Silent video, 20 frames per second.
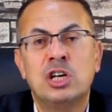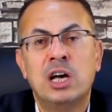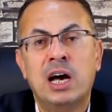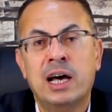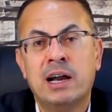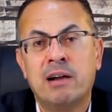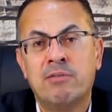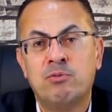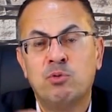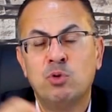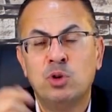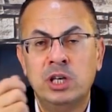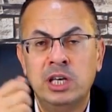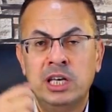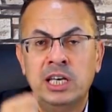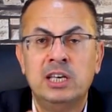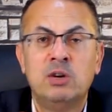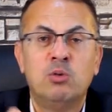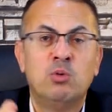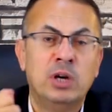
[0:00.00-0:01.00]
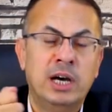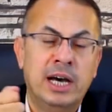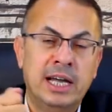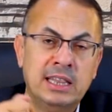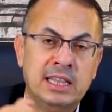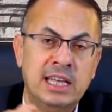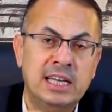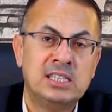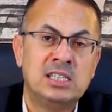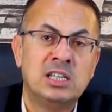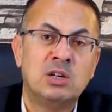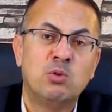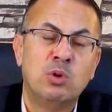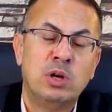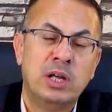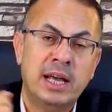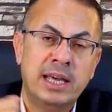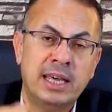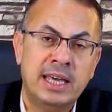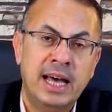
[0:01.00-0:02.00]
يعرف ويجي ويعتذر
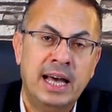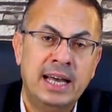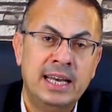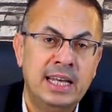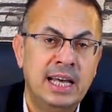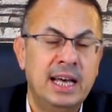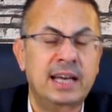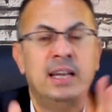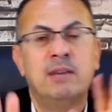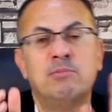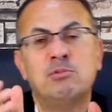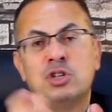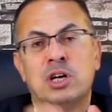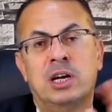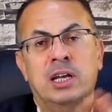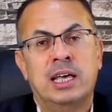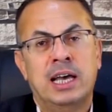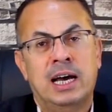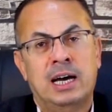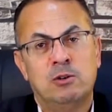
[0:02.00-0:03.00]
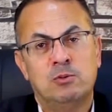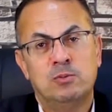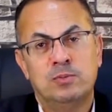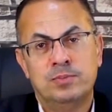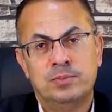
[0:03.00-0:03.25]
ويرجعني انا مش هرجع